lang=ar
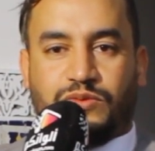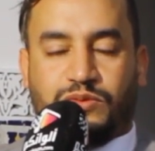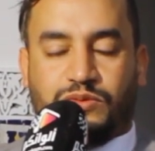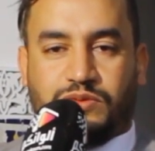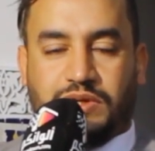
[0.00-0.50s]

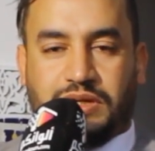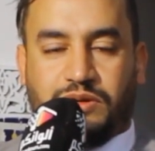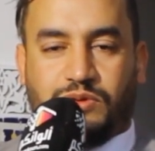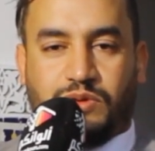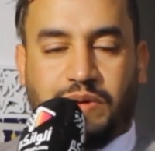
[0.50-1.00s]

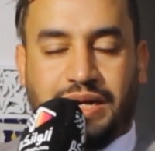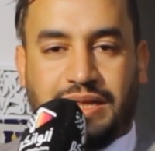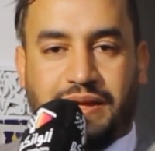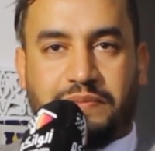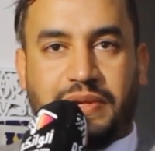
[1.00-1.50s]
وهو واحد
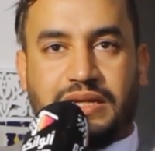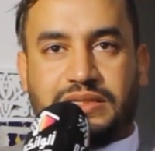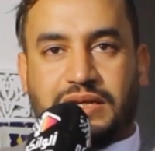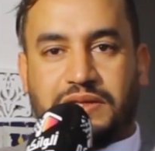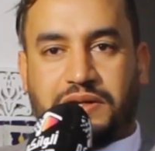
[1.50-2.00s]
العمل اللي
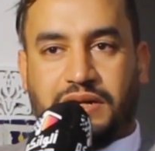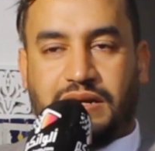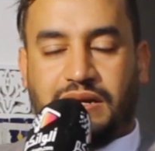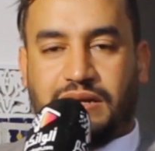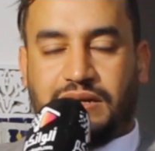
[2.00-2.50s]
تيهضر
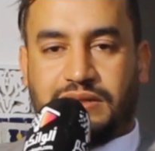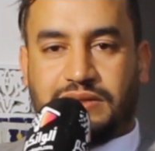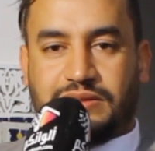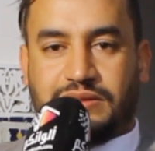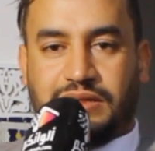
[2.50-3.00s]
على
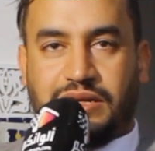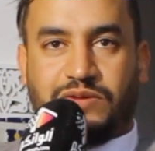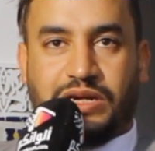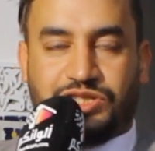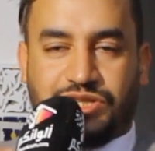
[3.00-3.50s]
على
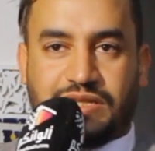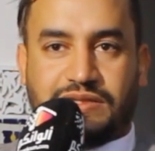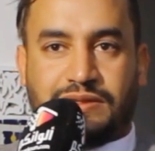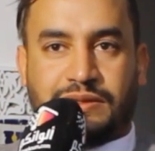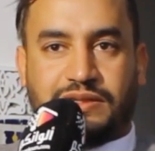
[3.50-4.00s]
واحد
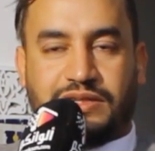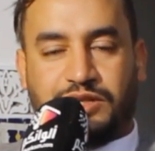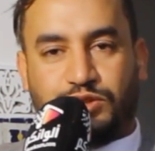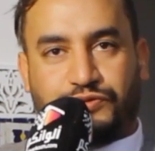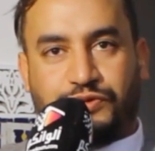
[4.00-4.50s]
الشخص
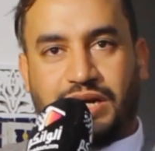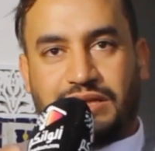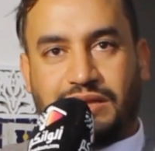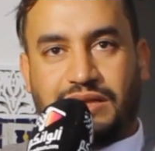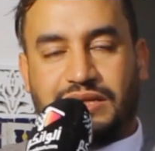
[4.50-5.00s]
كيشوف
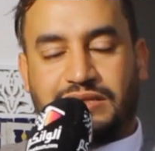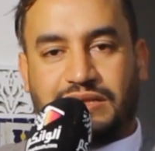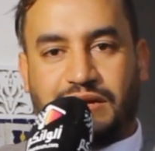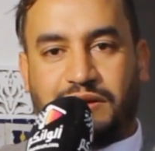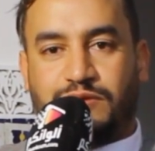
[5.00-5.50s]
واحد
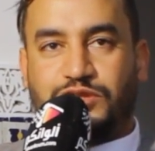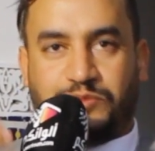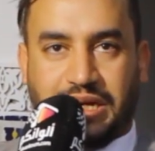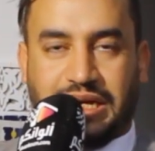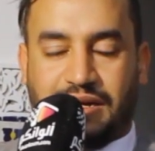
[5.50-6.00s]
الانسانه
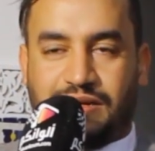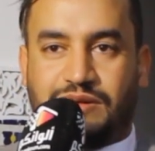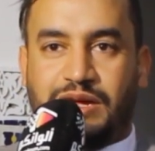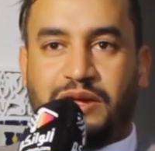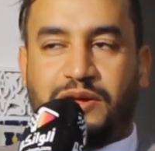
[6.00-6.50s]
وتيبغيها
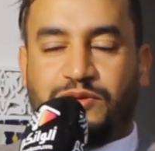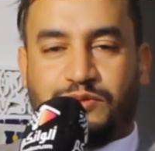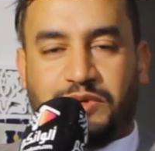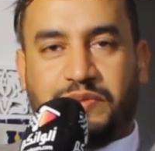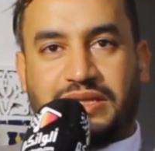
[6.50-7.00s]

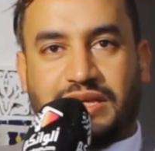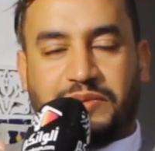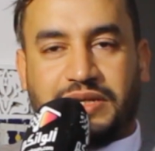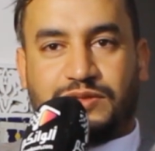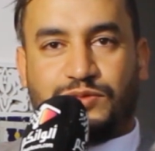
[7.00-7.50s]
ومن بعد
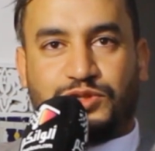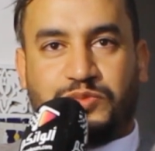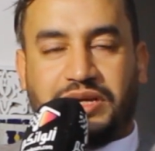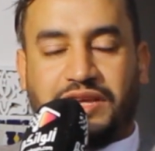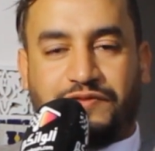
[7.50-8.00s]
كيبغي يتزوج
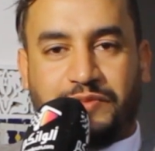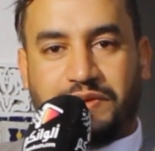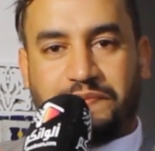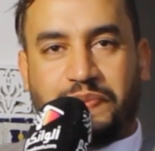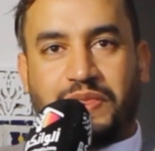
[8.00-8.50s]
بها كيف
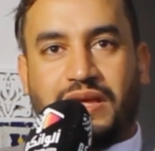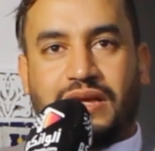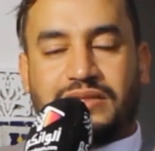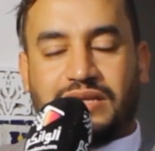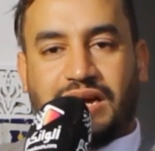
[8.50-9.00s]
ما
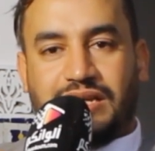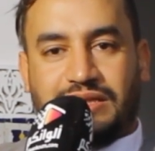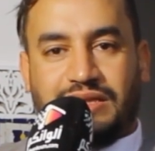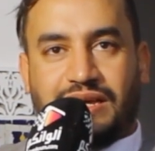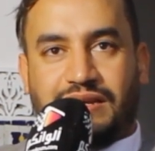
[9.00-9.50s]

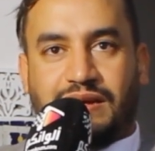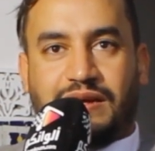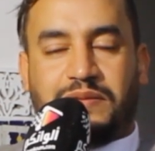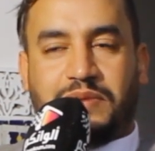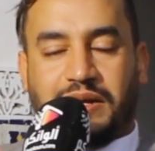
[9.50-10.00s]
التقاليد
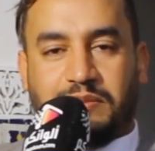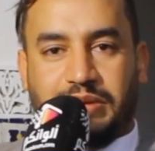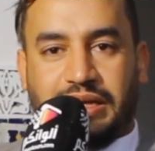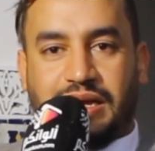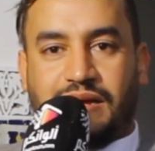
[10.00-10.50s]
ديالنا
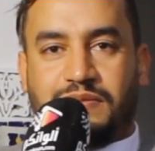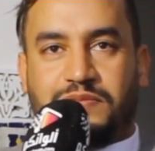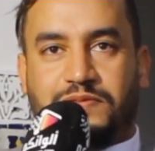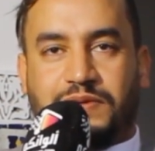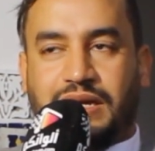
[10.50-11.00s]
المغربيه
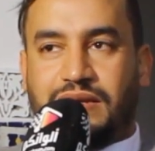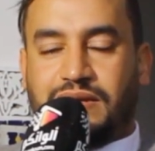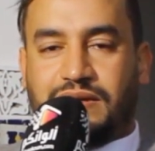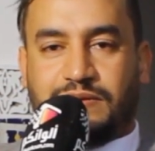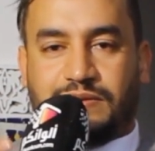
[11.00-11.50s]

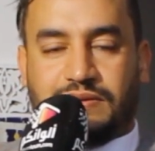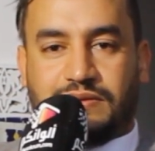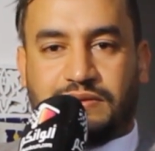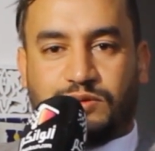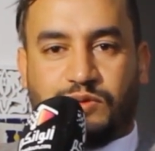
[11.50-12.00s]
كاين
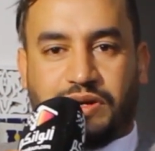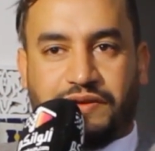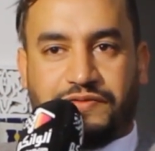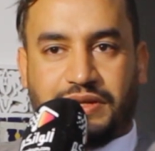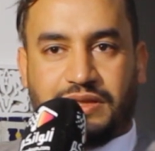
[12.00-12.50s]

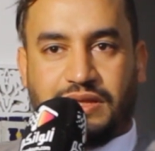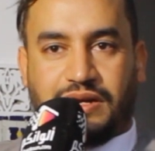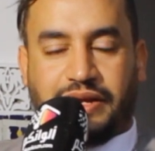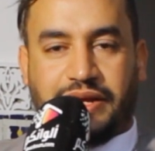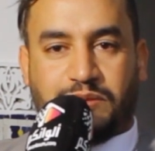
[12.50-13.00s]
صورنا في هاد
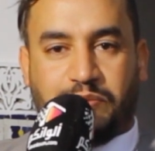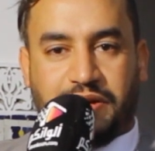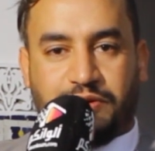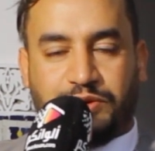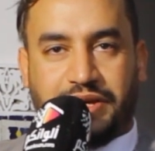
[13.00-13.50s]
الرياض
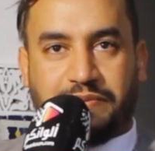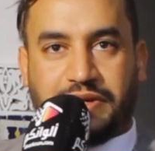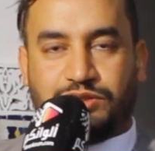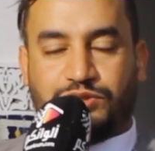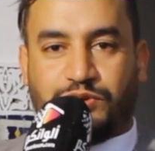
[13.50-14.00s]
بالي هيام
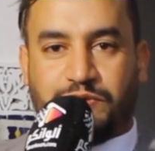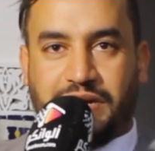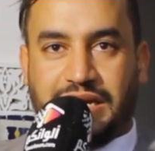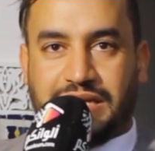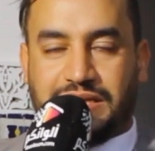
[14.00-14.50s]
كنشكرهم
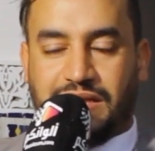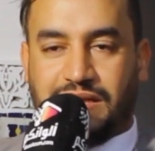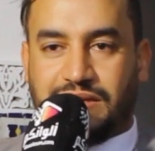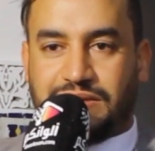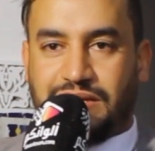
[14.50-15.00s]
على
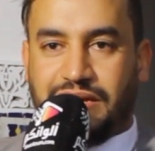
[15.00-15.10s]
هاد